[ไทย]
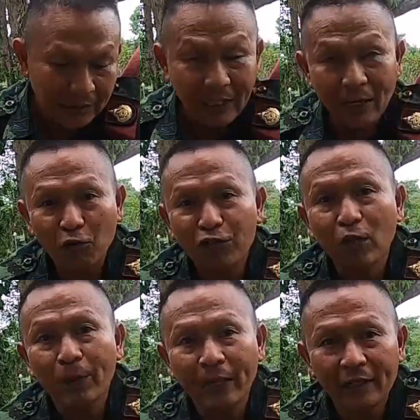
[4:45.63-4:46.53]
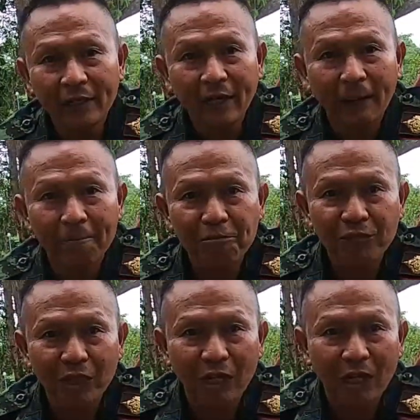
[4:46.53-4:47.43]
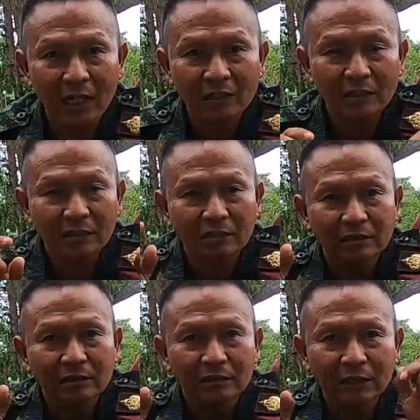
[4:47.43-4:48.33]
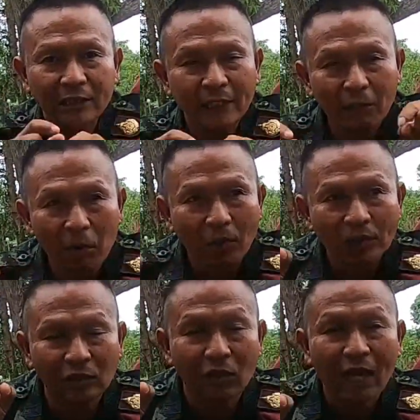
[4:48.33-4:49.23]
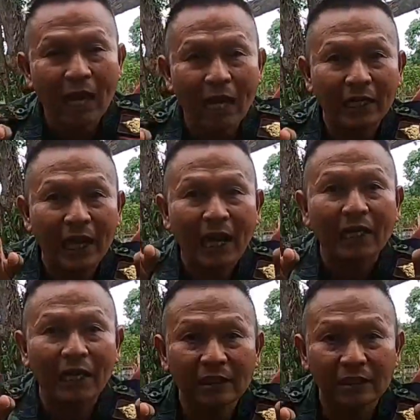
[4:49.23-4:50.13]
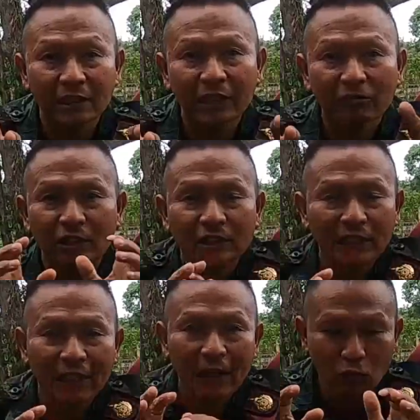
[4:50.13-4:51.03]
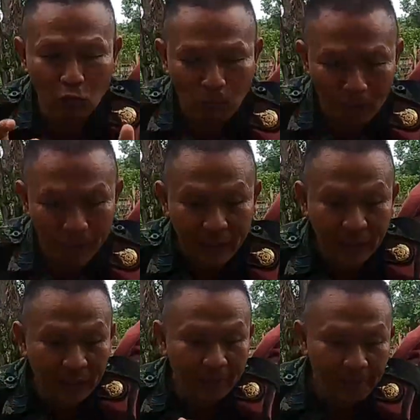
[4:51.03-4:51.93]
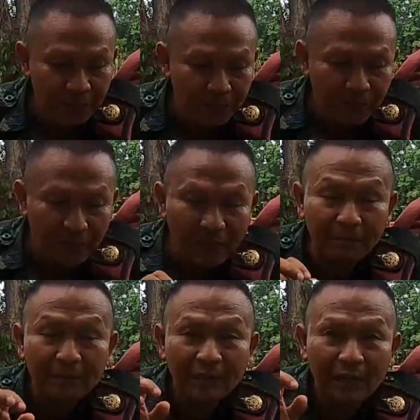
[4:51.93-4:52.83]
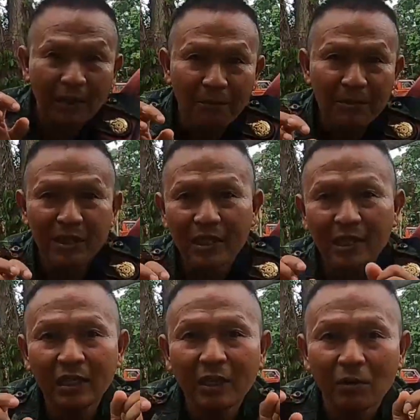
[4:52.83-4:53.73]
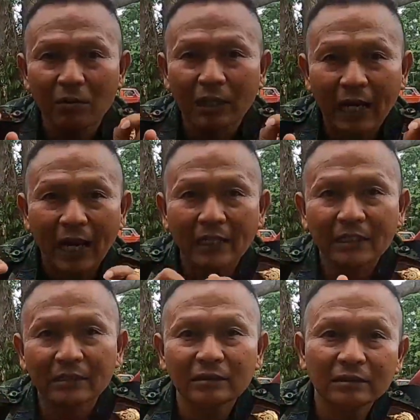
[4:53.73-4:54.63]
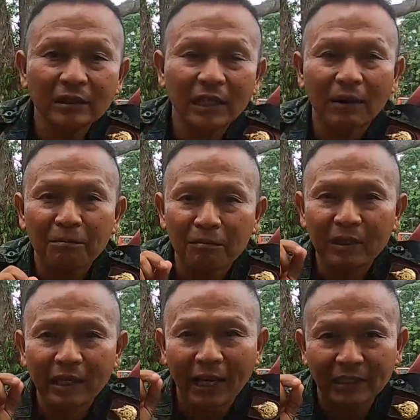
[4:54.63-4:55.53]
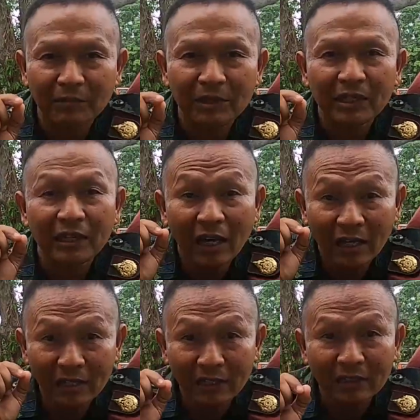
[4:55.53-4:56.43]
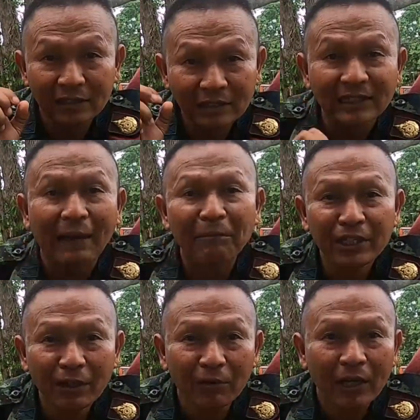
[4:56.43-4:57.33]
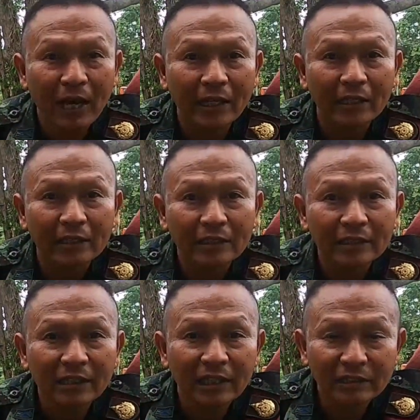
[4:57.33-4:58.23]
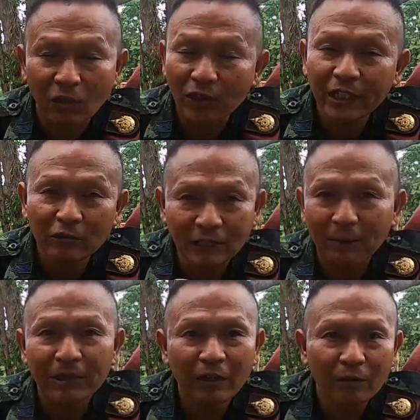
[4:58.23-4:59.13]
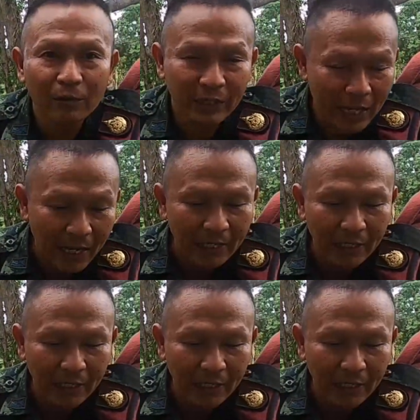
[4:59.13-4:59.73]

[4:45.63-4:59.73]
ลักษณะของเขี้ยวพิษนะครับ อ่า จริงๆเขาบอกว่าสองข้างข้างละหนึ่งเขี้ยวจริง ๆ แล้วงูประเภทนี้นะครับ มีเขี้ยวข้างหนึ่งนะครับ มีอาจจะมี1นถึงสเขี้ยวก็ได้2เขี้ยว3เขี้ยวมีได้